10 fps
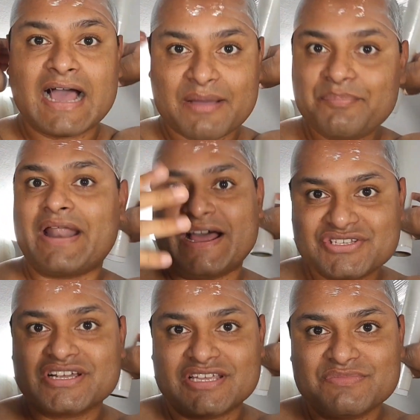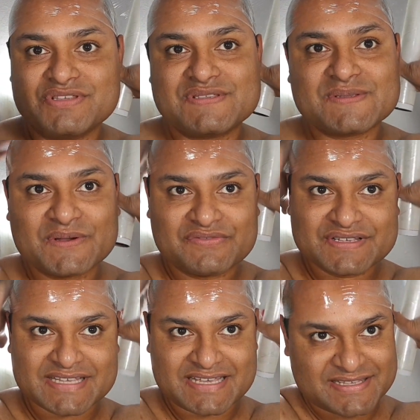a prática que me ensinou a
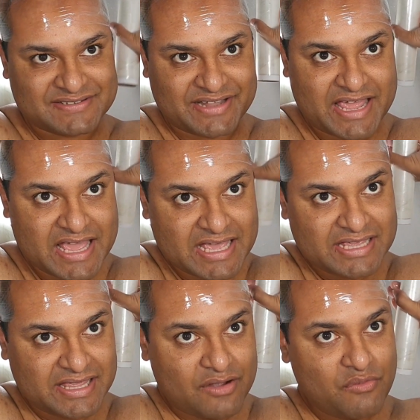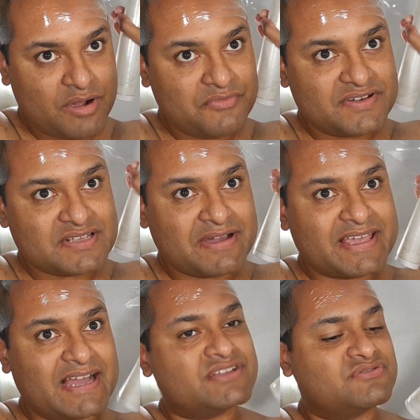fazer isso, né? E eu amo fazer
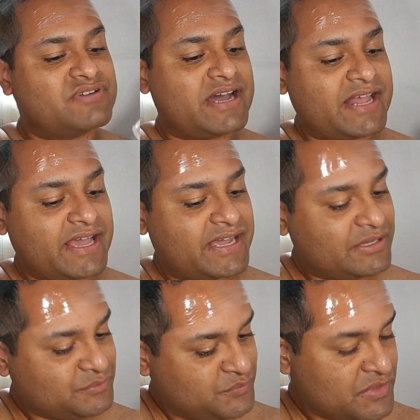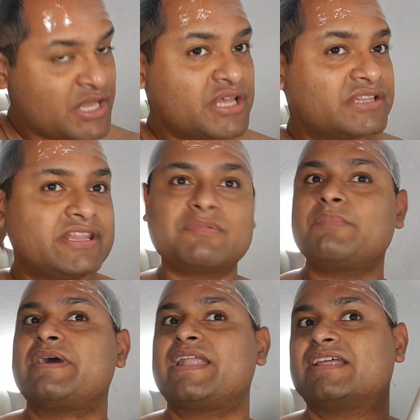maquiagem com careca. Dei uma
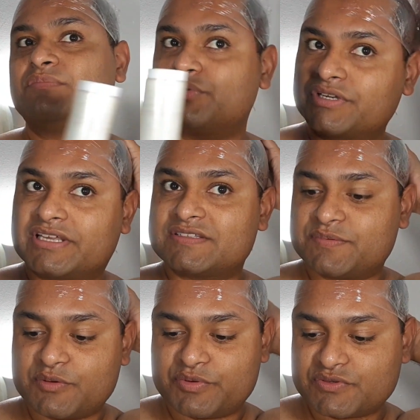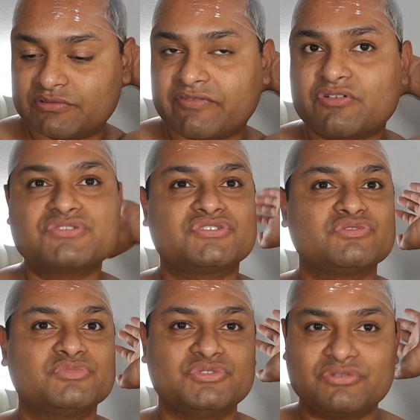parada porque o pessoal não tava
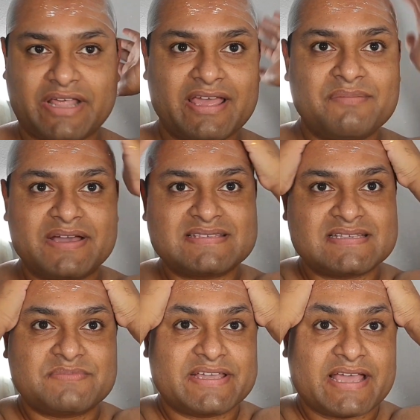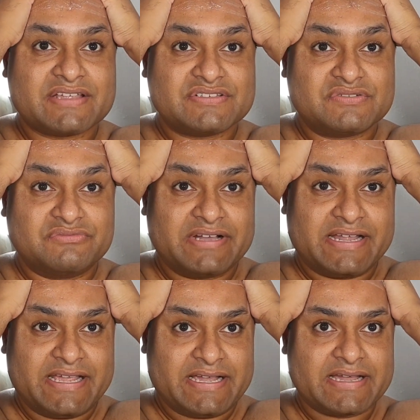curtindo muito, né? Mas as maquiagens com
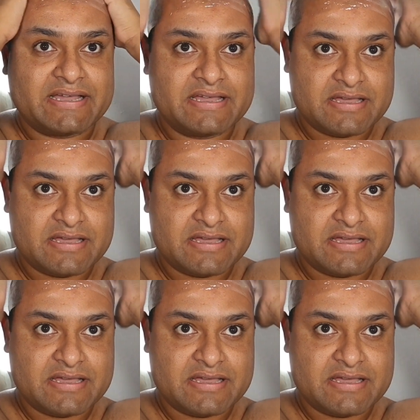careca.